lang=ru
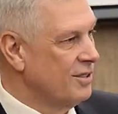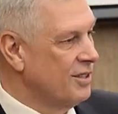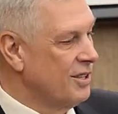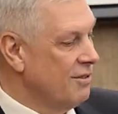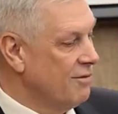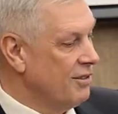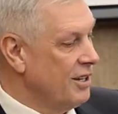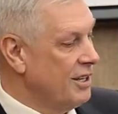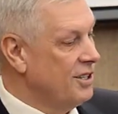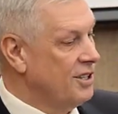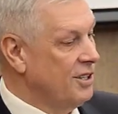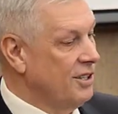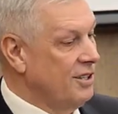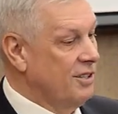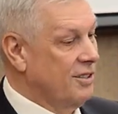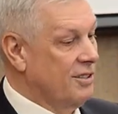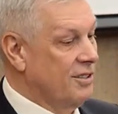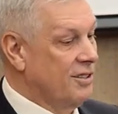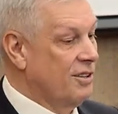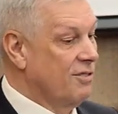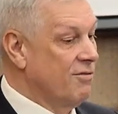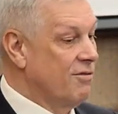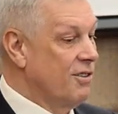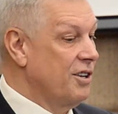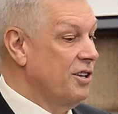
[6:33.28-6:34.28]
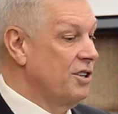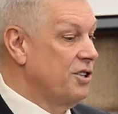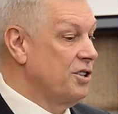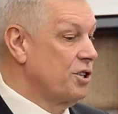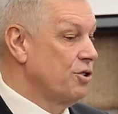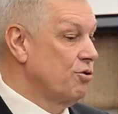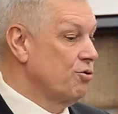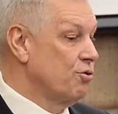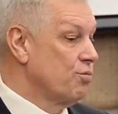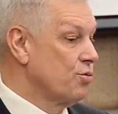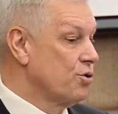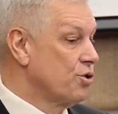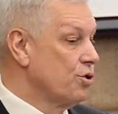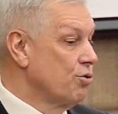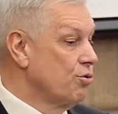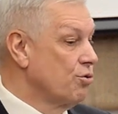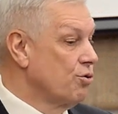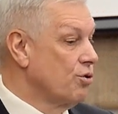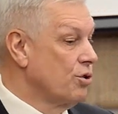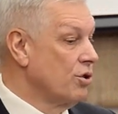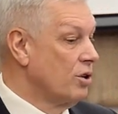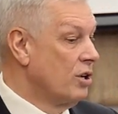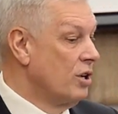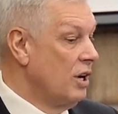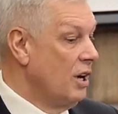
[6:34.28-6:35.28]
Давайте говорить о том,
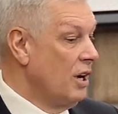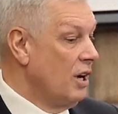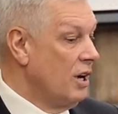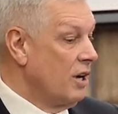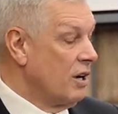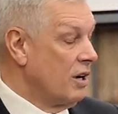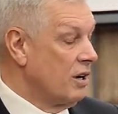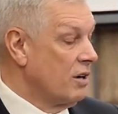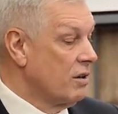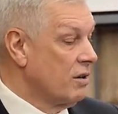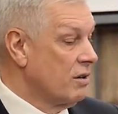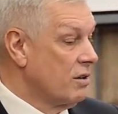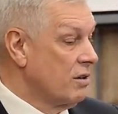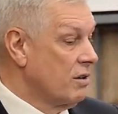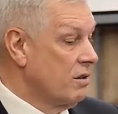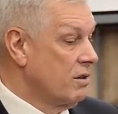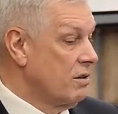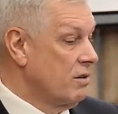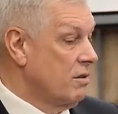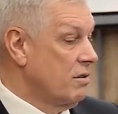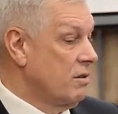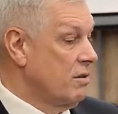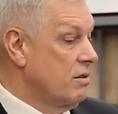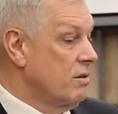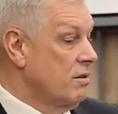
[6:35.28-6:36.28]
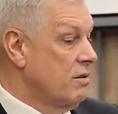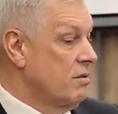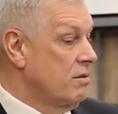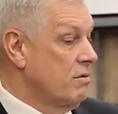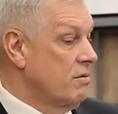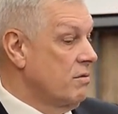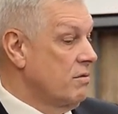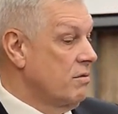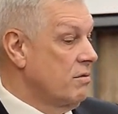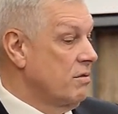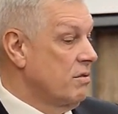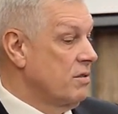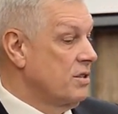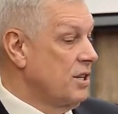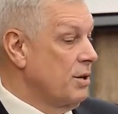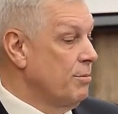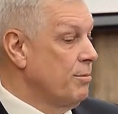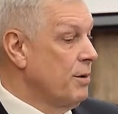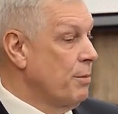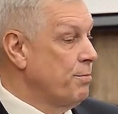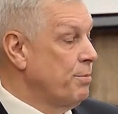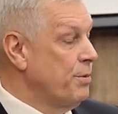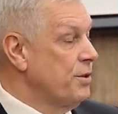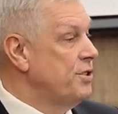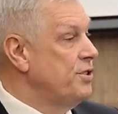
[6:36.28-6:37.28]
что э,
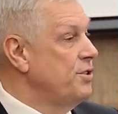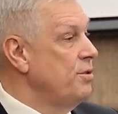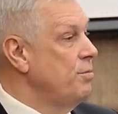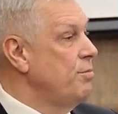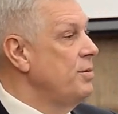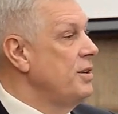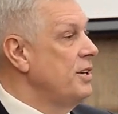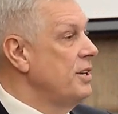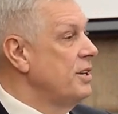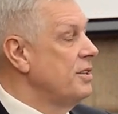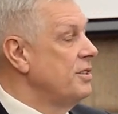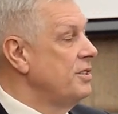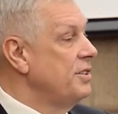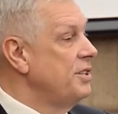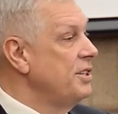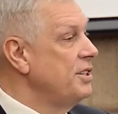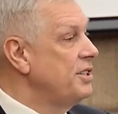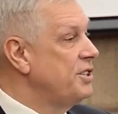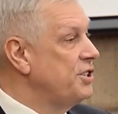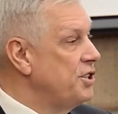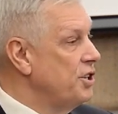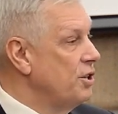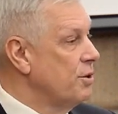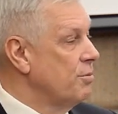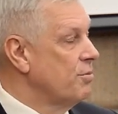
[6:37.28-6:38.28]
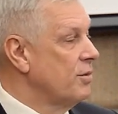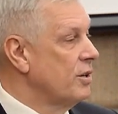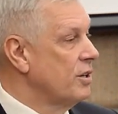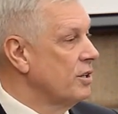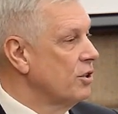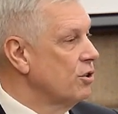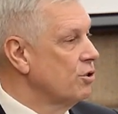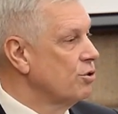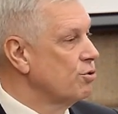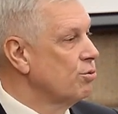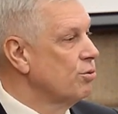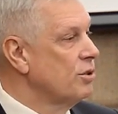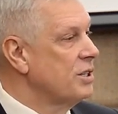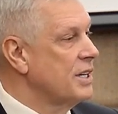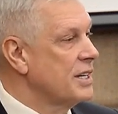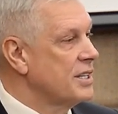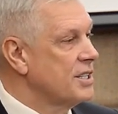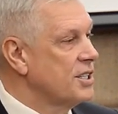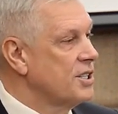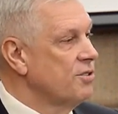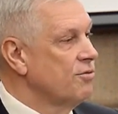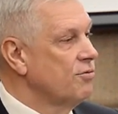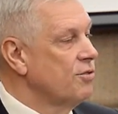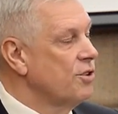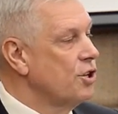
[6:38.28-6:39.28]
сама по себе система система
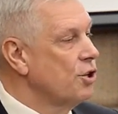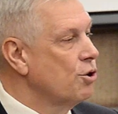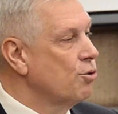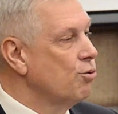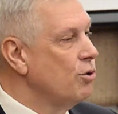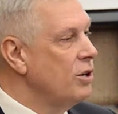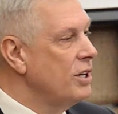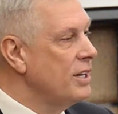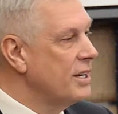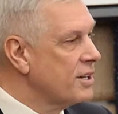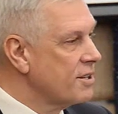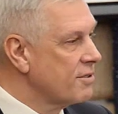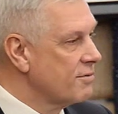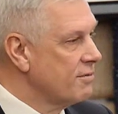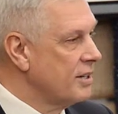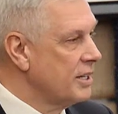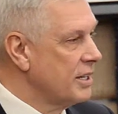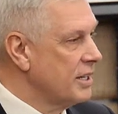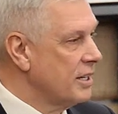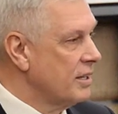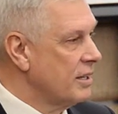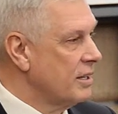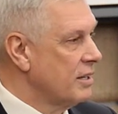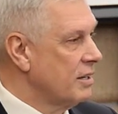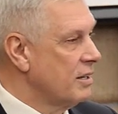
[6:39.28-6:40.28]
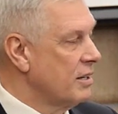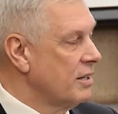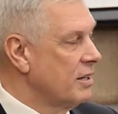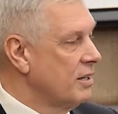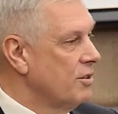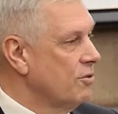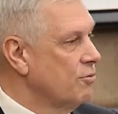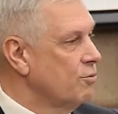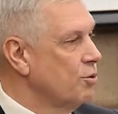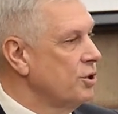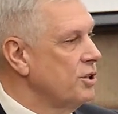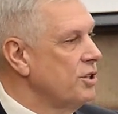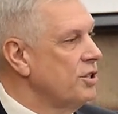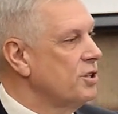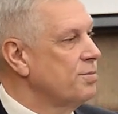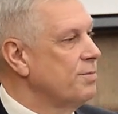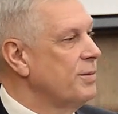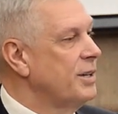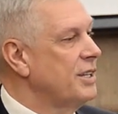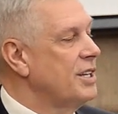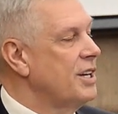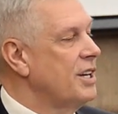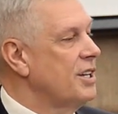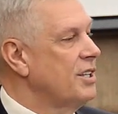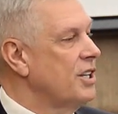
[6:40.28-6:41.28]
государственного регулирования, вот
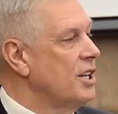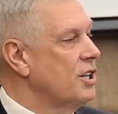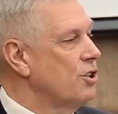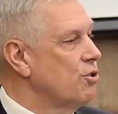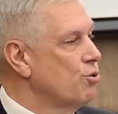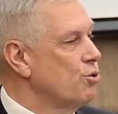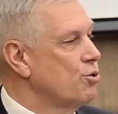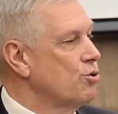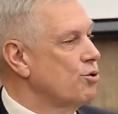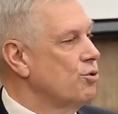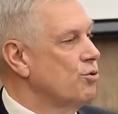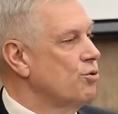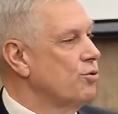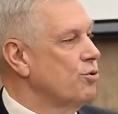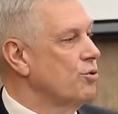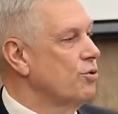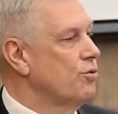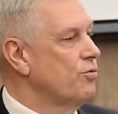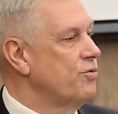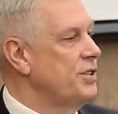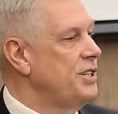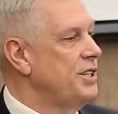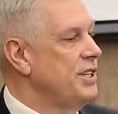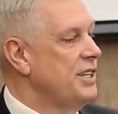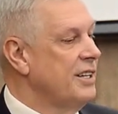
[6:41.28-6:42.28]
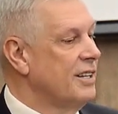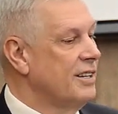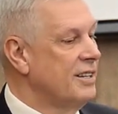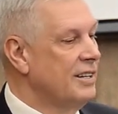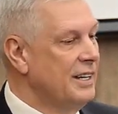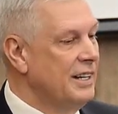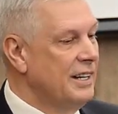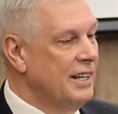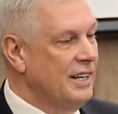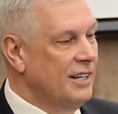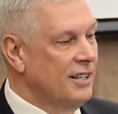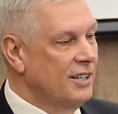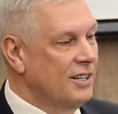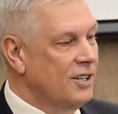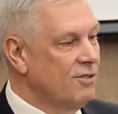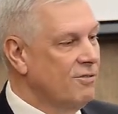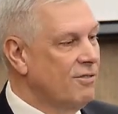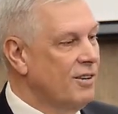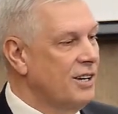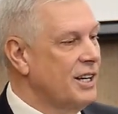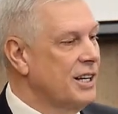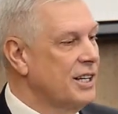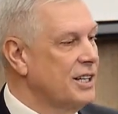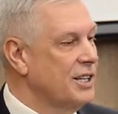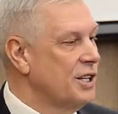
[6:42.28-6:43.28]
несмотря на то, что все
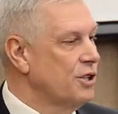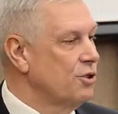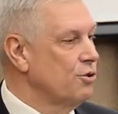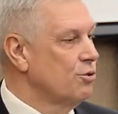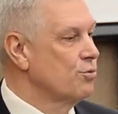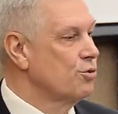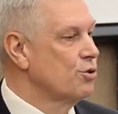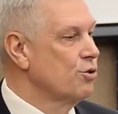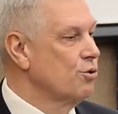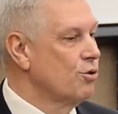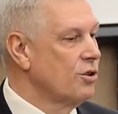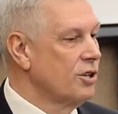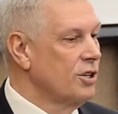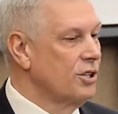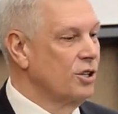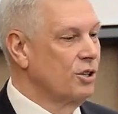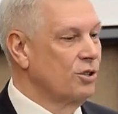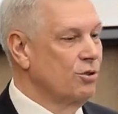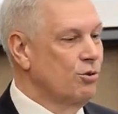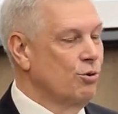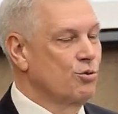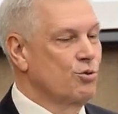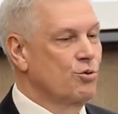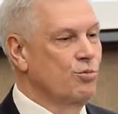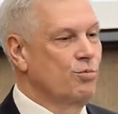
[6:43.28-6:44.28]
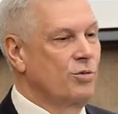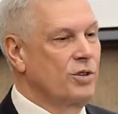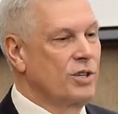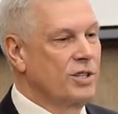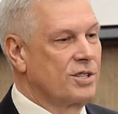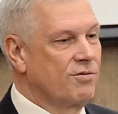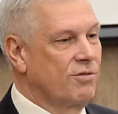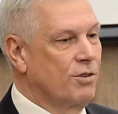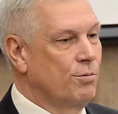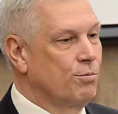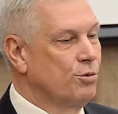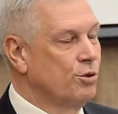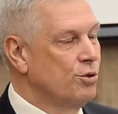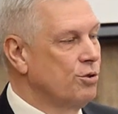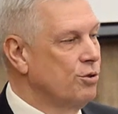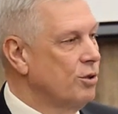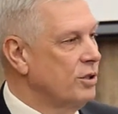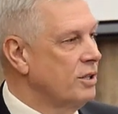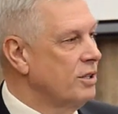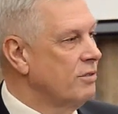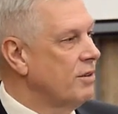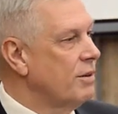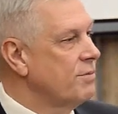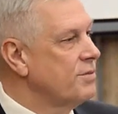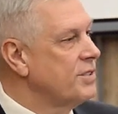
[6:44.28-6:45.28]
говорят о том, что рынок должен быть свободным,
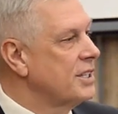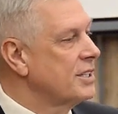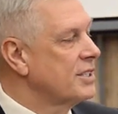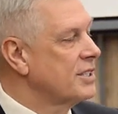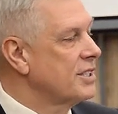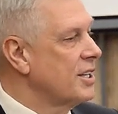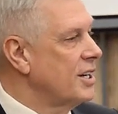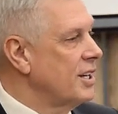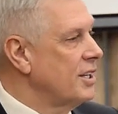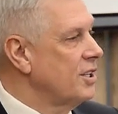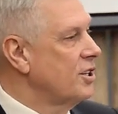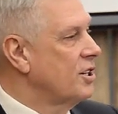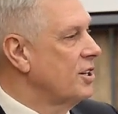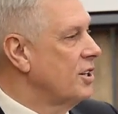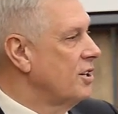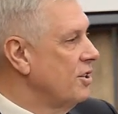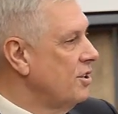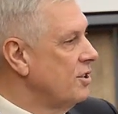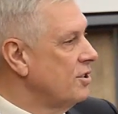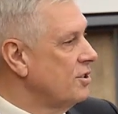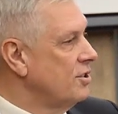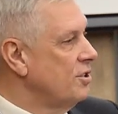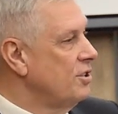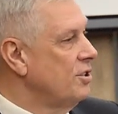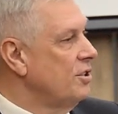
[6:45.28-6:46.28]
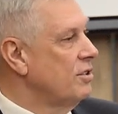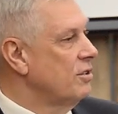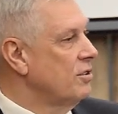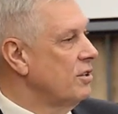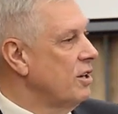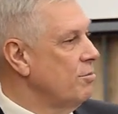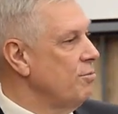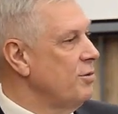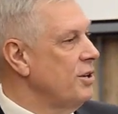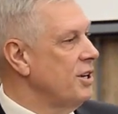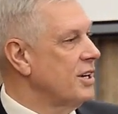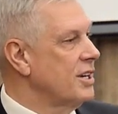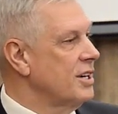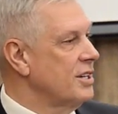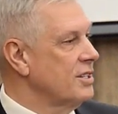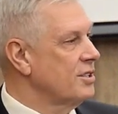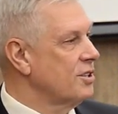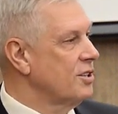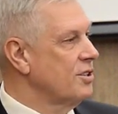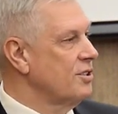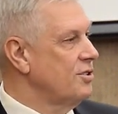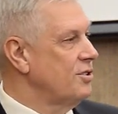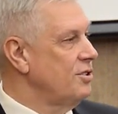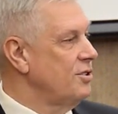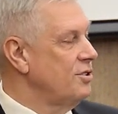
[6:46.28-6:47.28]
она во всех странах есть. И
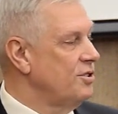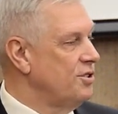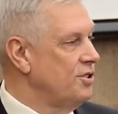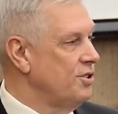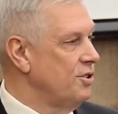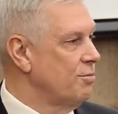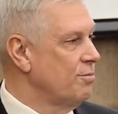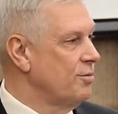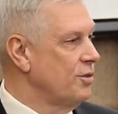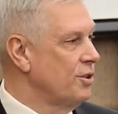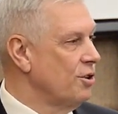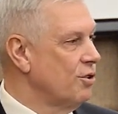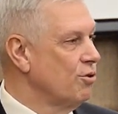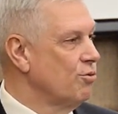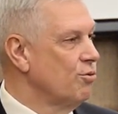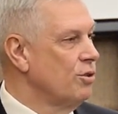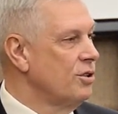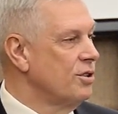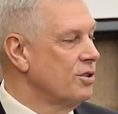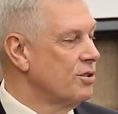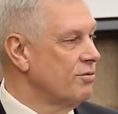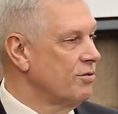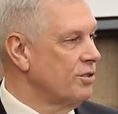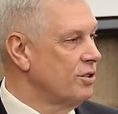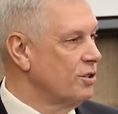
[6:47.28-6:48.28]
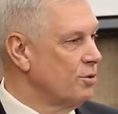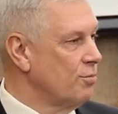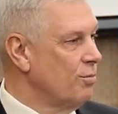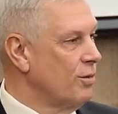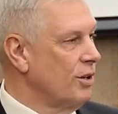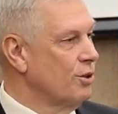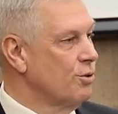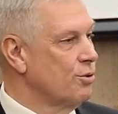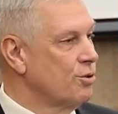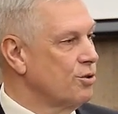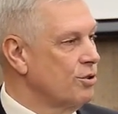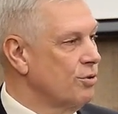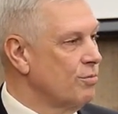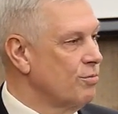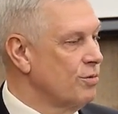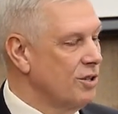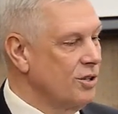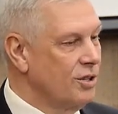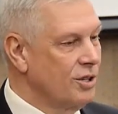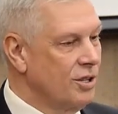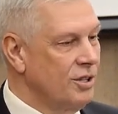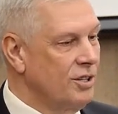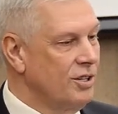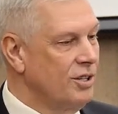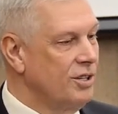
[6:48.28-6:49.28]
американская система регулирования на молочном
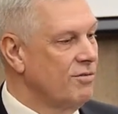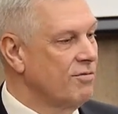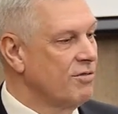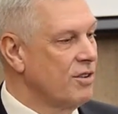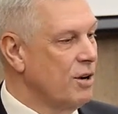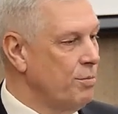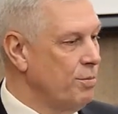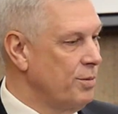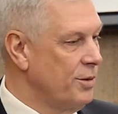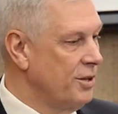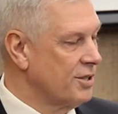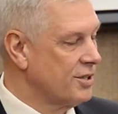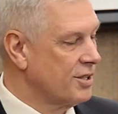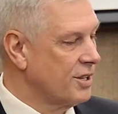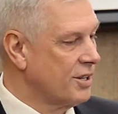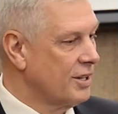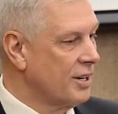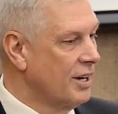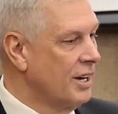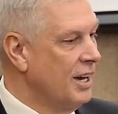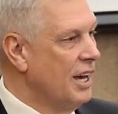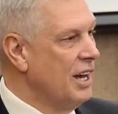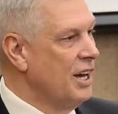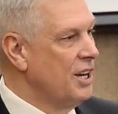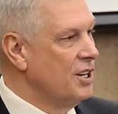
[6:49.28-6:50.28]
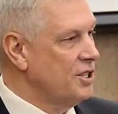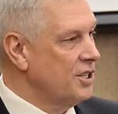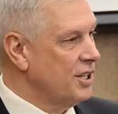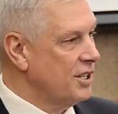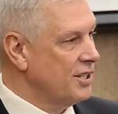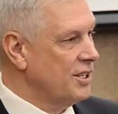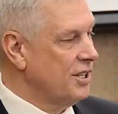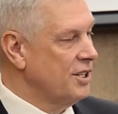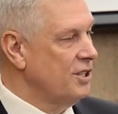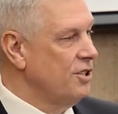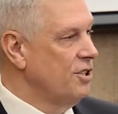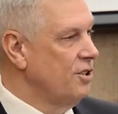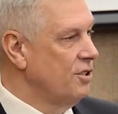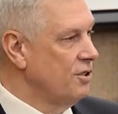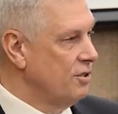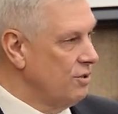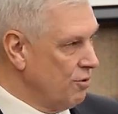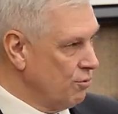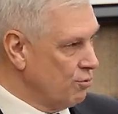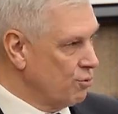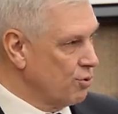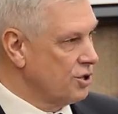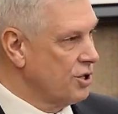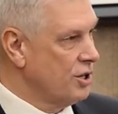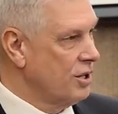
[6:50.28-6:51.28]
рынке, и европейская. Сейчас они
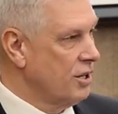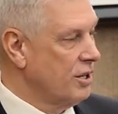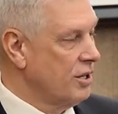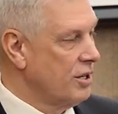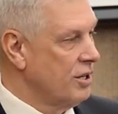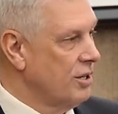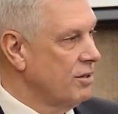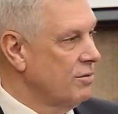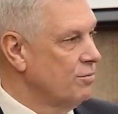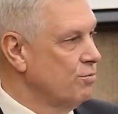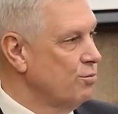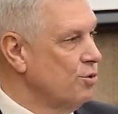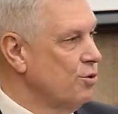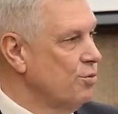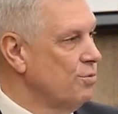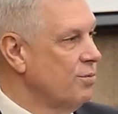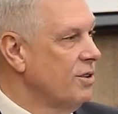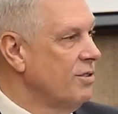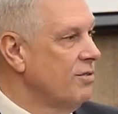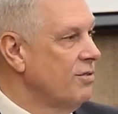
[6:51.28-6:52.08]
уже, будем